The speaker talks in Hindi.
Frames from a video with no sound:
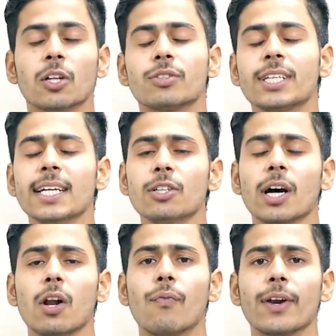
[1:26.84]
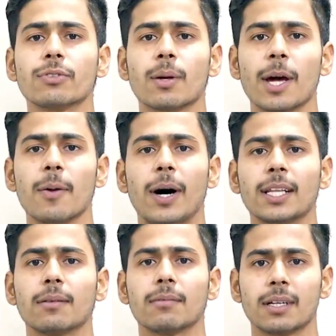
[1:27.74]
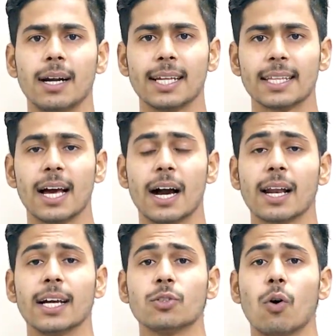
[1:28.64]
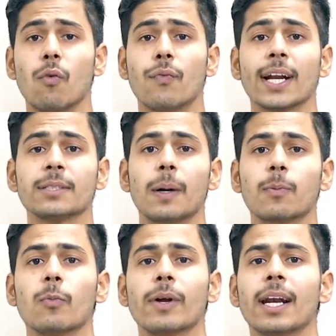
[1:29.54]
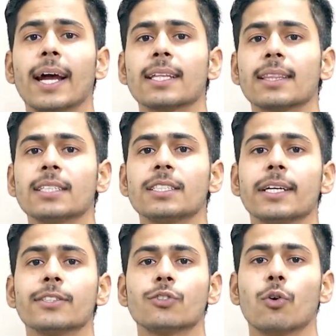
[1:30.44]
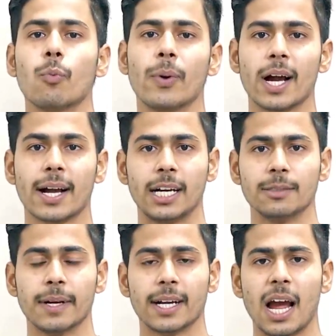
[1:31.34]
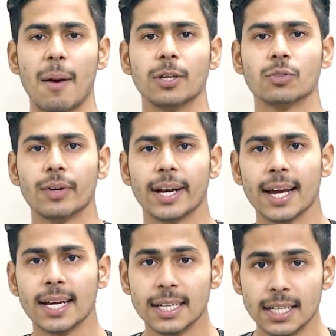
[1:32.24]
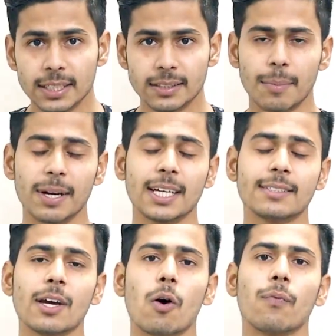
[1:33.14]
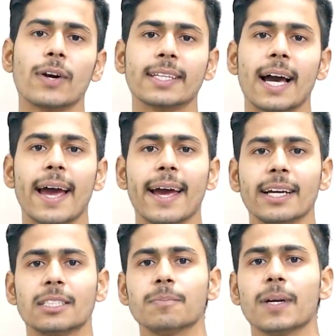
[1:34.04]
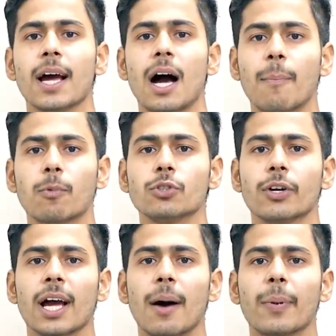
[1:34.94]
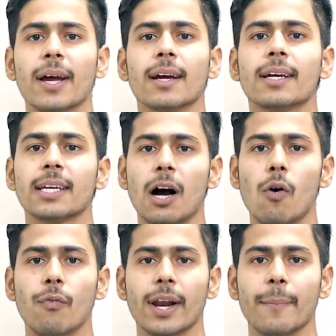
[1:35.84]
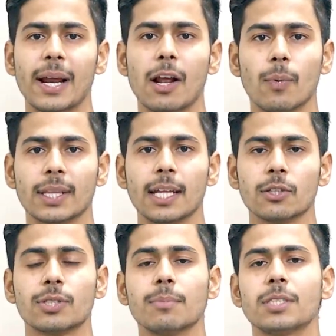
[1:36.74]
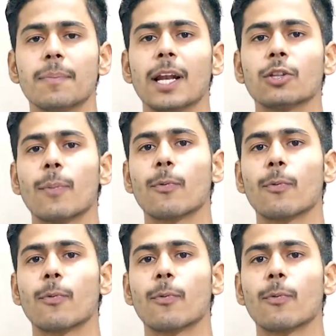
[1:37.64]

तो चलिए जो अगला ऑफर है उसके बारे में बात कर लेते हैं अगला जो ऑफर है इसमें आपको मिल रहा है कितना छह सौ रुपए का कैशबैक अमेजोन ने जबरदस्त ये ऑफर दिया है इसमें आपको जो है यहाँ पे क्या ऑफर है पहले वो बता दो सबसे पहले तो